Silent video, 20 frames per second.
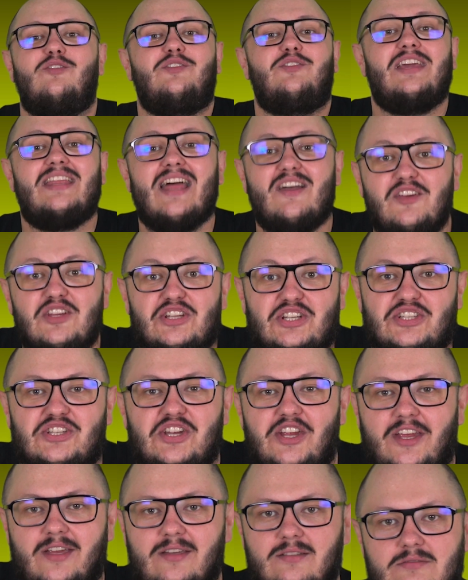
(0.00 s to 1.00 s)
w
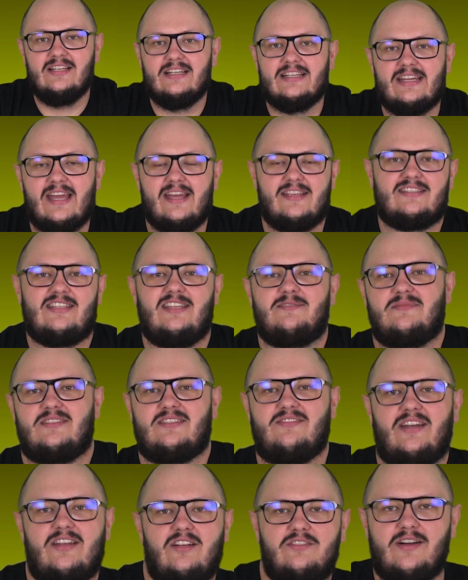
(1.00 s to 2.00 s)
nienawiści. Ja jestem
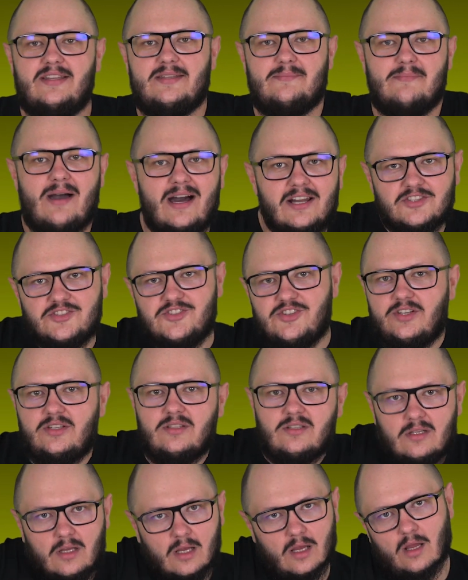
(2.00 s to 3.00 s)
zwariowany
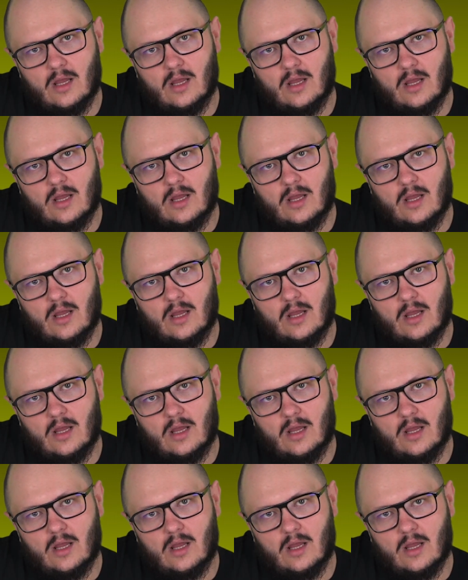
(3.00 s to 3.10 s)
Marcin.